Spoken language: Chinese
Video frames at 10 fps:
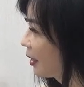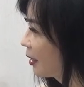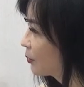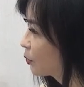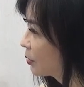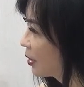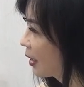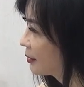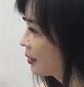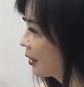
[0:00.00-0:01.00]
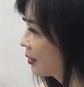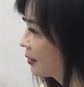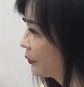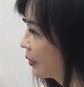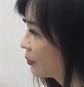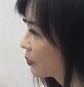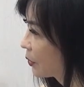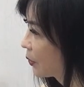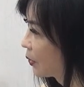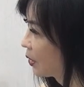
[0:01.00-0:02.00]
他说还在医院
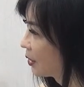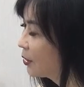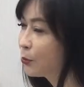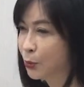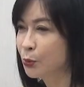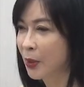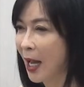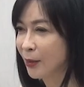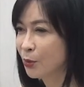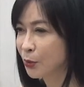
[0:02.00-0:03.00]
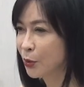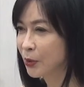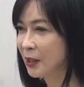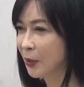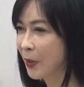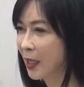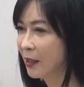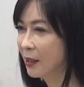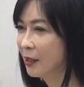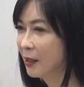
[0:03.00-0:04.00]
中，因为我祝他中秋节快乐。